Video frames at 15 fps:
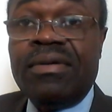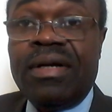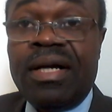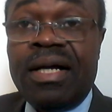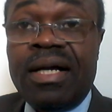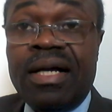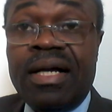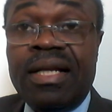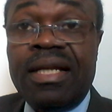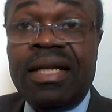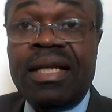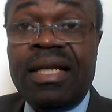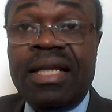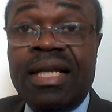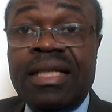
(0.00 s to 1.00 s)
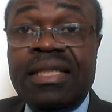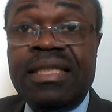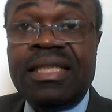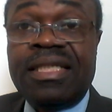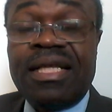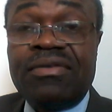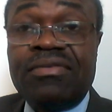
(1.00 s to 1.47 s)
à la
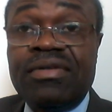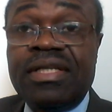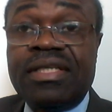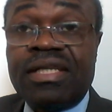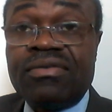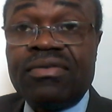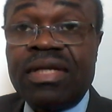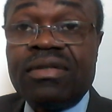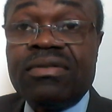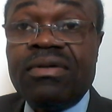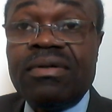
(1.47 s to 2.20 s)
dictature de Sassou